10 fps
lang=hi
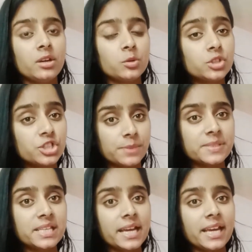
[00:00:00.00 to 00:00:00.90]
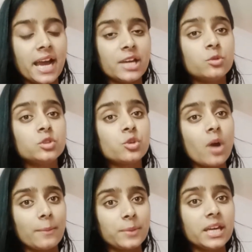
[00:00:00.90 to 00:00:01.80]
कुछ टिप्स लेके आई हूँ जो
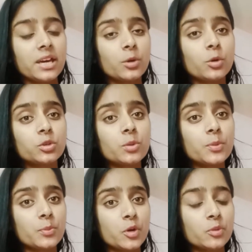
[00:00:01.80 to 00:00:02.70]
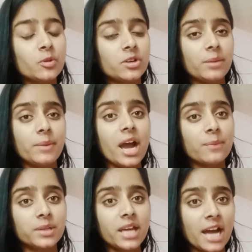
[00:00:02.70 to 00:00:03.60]
आपकी हेयर ग्रोथ को प्रमोट करने में
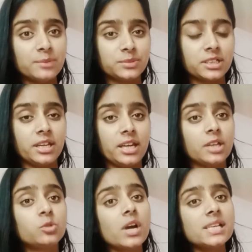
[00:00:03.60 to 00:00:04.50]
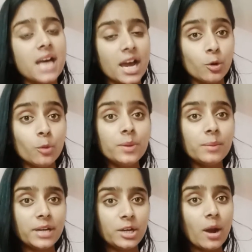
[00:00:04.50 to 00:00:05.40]
आपकी हेल्प करेंगे तो गाइज आई होप
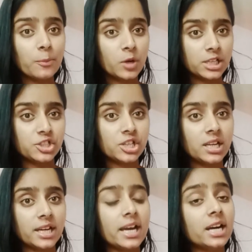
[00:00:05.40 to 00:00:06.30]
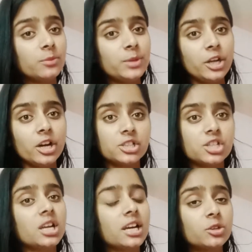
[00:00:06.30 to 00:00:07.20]
ये वीडियो आपको अच्छी लगी अगर वीडियो
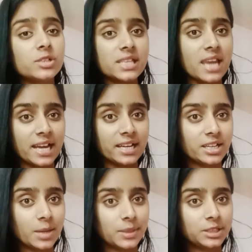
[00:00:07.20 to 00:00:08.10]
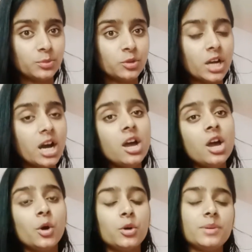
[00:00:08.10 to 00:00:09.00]
अच्छी लगी तो इसे लाइक करना मत भूलना
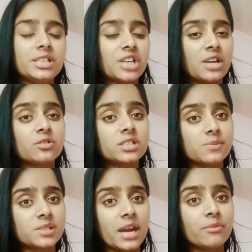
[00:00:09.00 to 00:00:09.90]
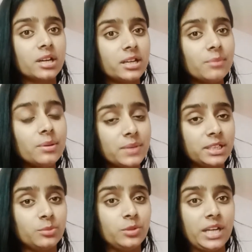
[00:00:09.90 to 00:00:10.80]
और मेरे चैनल को सब्सक्राइब करना भी
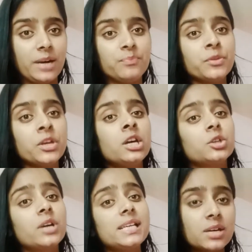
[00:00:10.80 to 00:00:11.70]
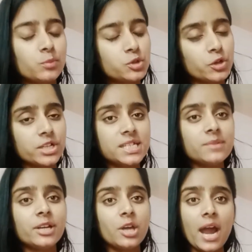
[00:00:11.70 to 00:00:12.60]
मत भूलना तो गाइज छोटी
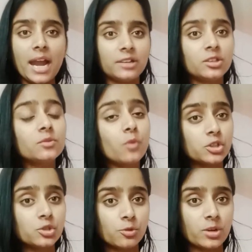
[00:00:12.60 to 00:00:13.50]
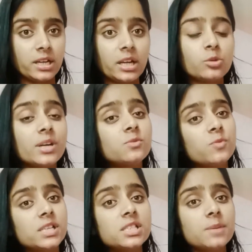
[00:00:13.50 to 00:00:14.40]
सी वीडियो है एंड तक वॉच जरूर करना तो गाइज
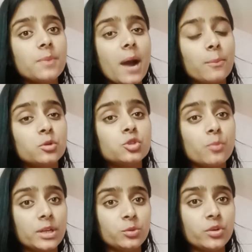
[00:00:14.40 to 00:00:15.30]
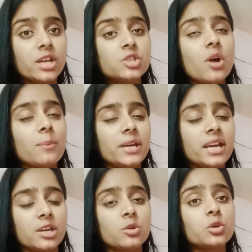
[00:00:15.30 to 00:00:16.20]
फर्स्ट टिप आपको जो मैं दूंगी जो
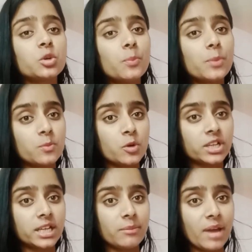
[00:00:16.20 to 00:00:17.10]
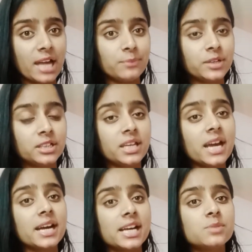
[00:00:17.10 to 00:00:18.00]
आपकी हेयर ग्रोथ को प्रमोट करने में हेल्प करते
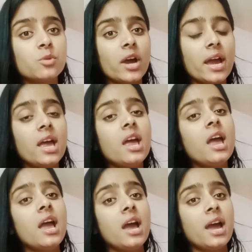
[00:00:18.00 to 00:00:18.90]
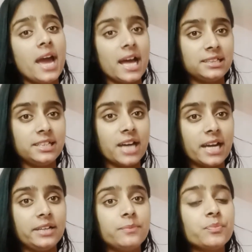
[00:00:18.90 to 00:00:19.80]
हैं गाइज वो है हेल्दी
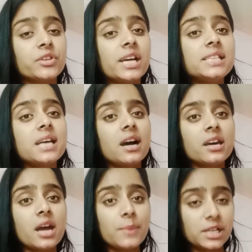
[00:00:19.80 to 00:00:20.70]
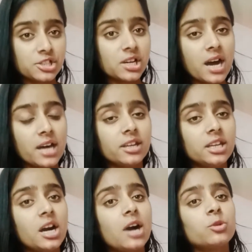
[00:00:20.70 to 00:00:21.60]
डाइट गाइज अगर आप अच्छा खाना
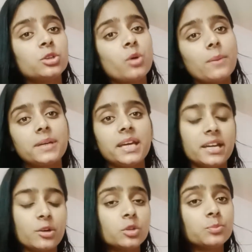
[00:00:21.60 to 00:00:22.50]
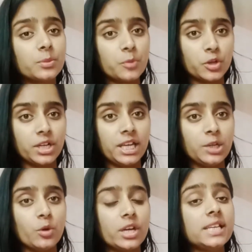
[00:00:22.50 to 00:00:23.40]
नहीं खाओगे तो आपकी हेयर ग्रोथ प्रमोट
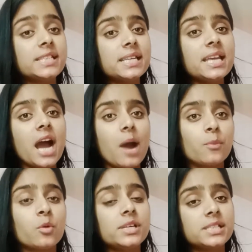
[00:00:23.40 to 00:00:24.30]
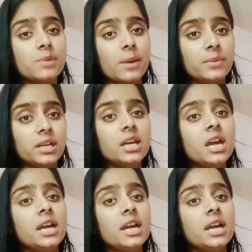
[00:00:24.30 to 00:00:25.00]
नहीं होगी इसीलिए आपको इस अपने